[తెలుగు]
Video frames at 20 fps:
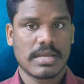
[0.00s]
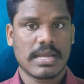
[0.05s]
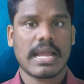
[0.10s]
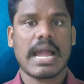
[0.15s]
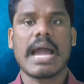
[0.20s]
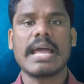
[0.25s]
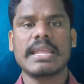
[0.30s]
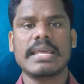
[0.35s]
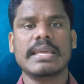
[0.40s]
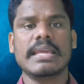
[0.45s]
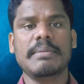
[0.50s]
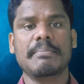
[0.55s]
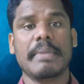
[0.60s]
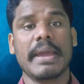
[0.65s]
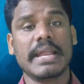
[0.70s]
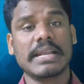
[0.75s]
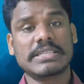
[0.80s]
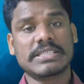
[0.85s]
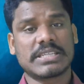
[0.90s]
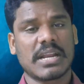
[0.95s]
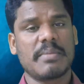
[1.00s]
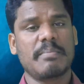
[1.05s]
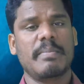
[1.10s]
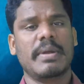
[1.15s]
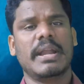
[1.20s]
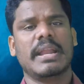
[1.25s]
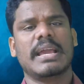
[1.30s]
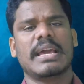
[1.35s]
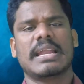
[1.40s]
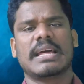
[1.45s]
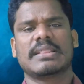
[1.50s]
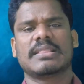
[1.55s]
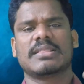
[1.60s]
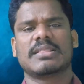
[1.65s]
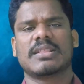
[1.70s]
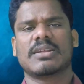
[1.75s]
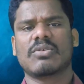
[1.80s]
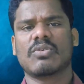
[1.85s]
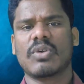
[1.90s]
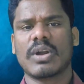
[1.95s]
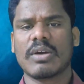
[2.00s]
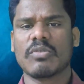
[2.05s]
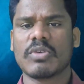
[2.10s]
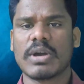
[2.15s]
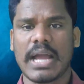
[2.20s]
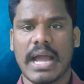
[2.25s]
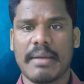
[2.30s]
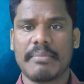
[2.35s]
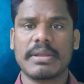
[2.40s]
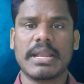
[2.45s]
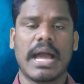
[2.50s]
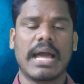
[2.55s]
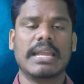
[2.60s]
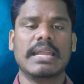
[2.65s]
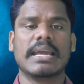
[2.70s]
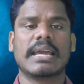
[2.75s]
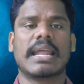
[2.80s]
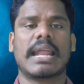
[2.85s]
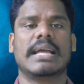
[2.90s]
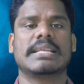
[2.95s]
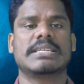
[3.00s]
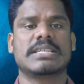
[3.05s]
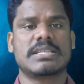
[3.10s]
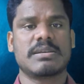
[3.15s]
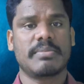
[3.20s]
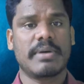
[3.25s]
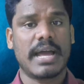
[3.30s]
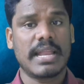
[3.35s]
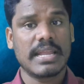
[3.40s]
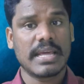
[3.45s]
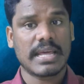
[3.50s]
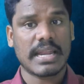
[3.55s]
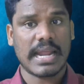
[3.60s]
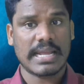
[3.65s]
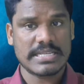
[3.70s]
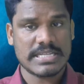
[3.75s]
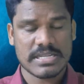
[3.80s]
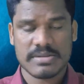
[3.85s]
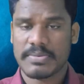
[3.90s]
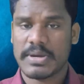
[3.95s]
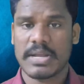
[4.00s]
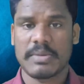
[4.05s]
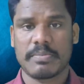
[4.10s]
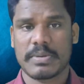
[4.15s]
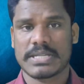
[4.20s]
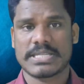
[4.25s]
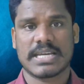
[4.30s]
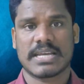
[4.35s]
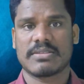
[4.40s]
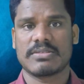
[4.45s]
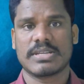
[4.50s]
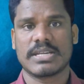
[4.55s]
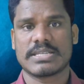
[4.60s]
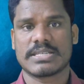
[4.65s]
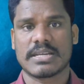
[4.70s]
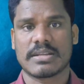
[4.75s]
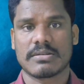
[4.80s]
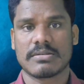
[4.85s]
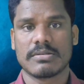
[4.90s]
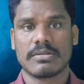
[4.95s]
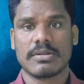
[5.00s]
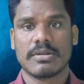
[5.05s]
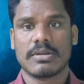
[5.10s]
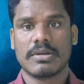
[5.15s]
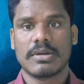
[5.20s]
కానీ మెయిన్ స్ట్రీమ్ మీడియాలో అందరూ కూడా అభి అలీకి రాజ్యసభ అలీకి రాజ్యసభ అని ప్రచారం చేశారు